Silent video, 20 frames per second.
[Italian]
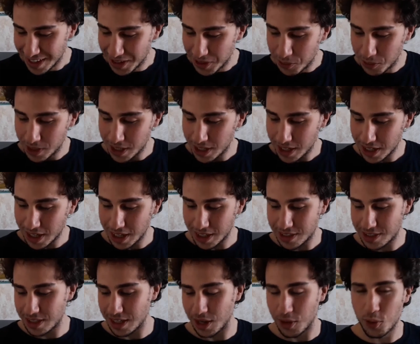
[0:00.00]
Una
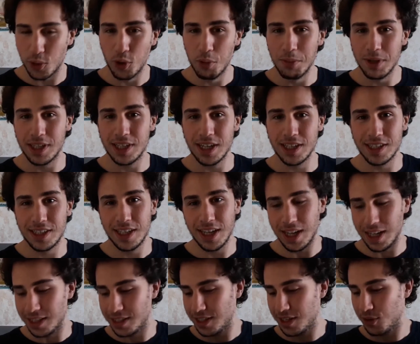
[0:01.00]
ragazza come tante
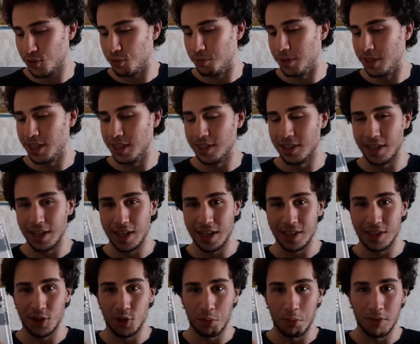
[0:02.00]
altre, come tante
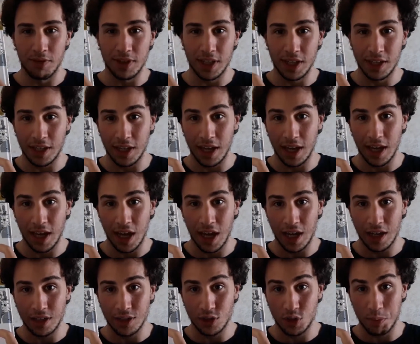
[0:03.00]
altre come vedete
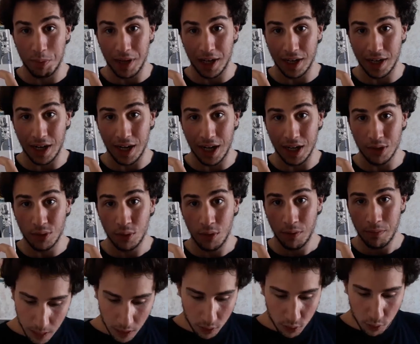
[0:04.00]
è
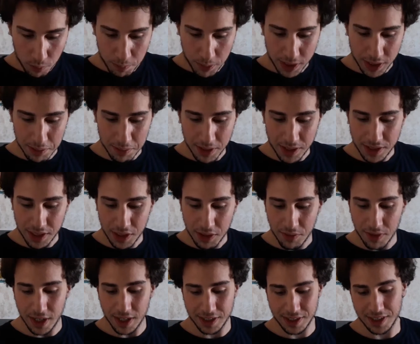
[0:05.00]
sbarrato, completamente
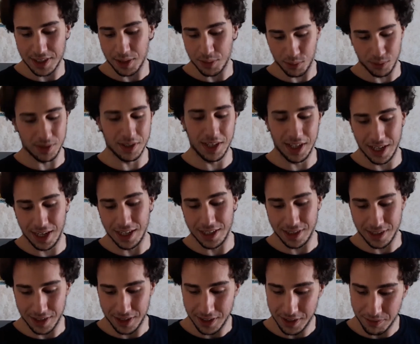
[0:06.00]
diversa da tutte le
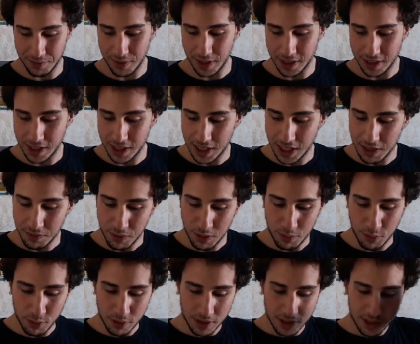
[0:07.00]
altre, infatti, che
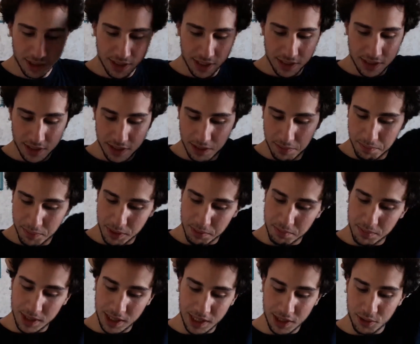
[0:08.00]
vive un'esistenza sempre in
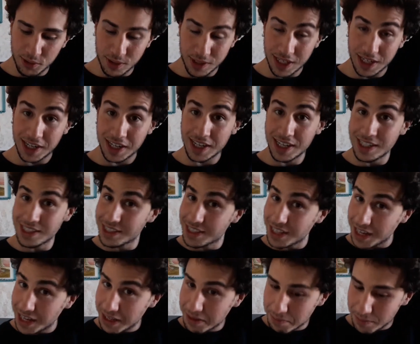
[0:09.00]
bilico tra
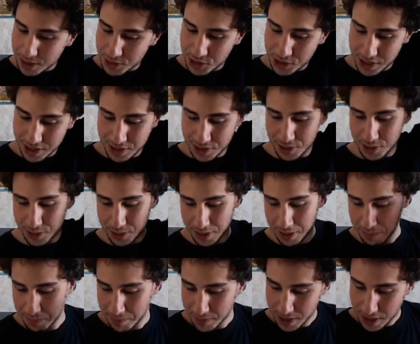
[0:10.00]
realtà e
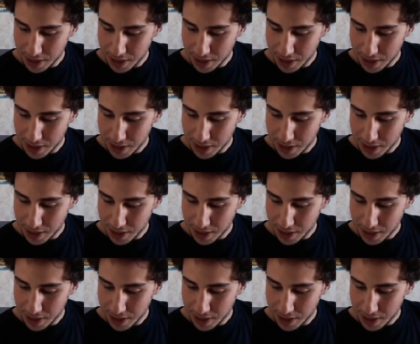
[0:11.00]
immaginazione.